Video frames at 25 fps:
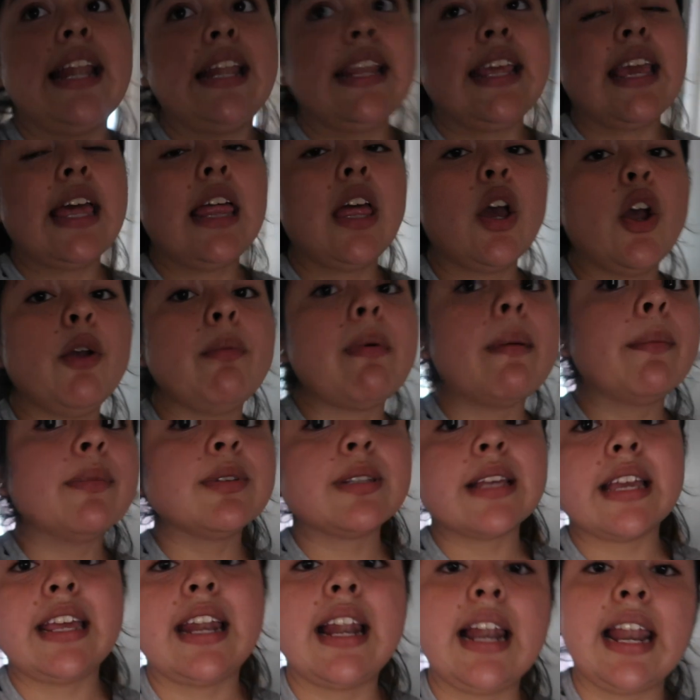El día de hoy
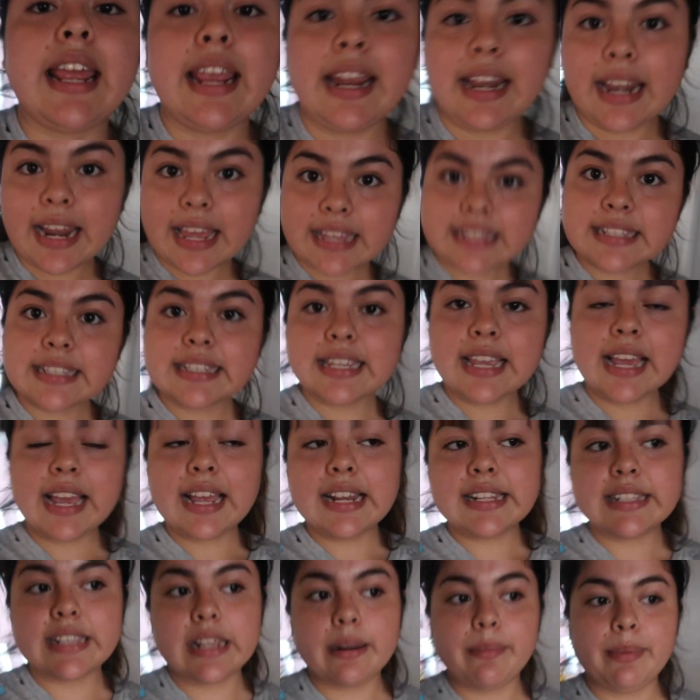vamos a ir a la
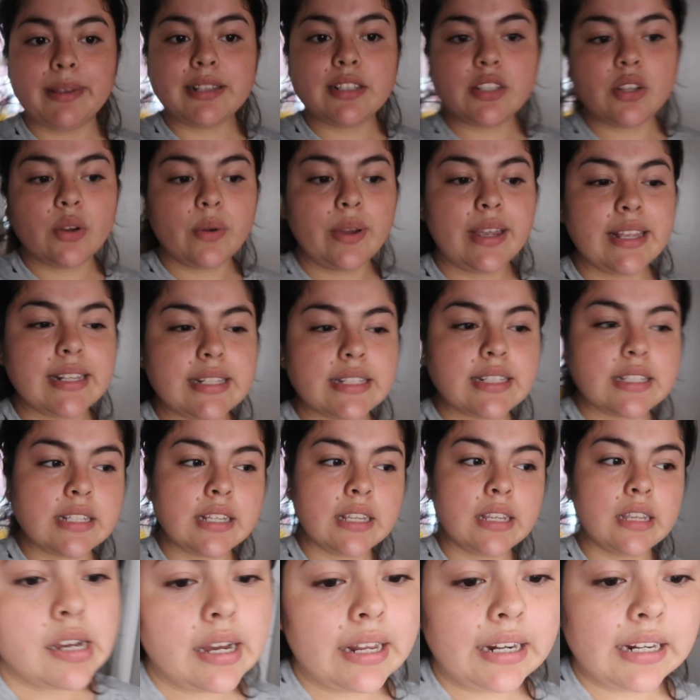iglesia, el servicio es
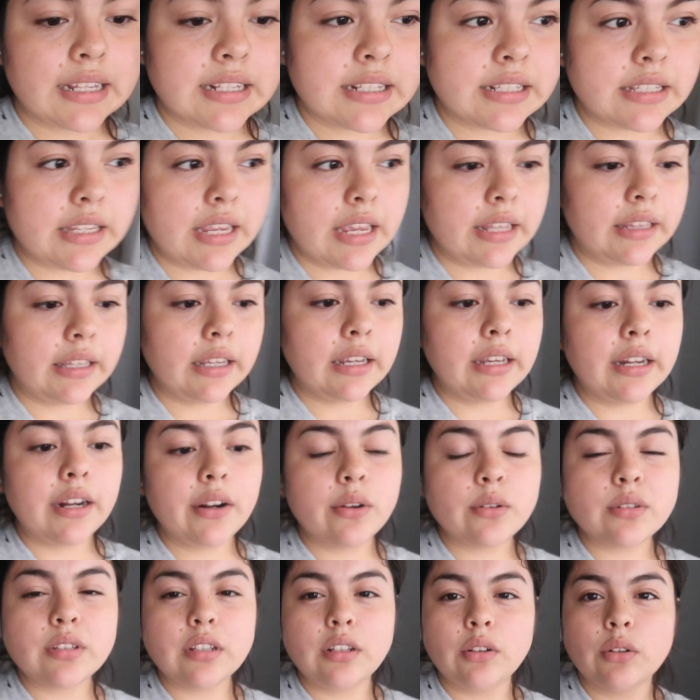a las 7
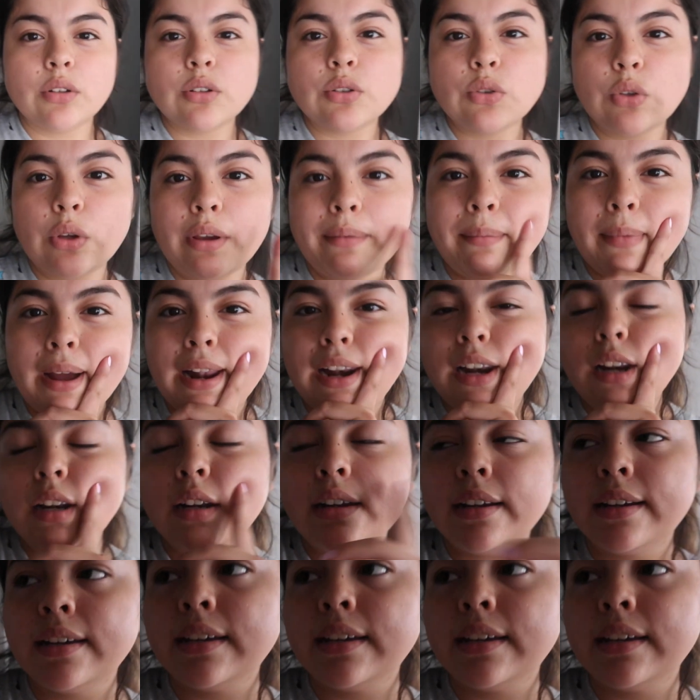creo, si no estoy mal.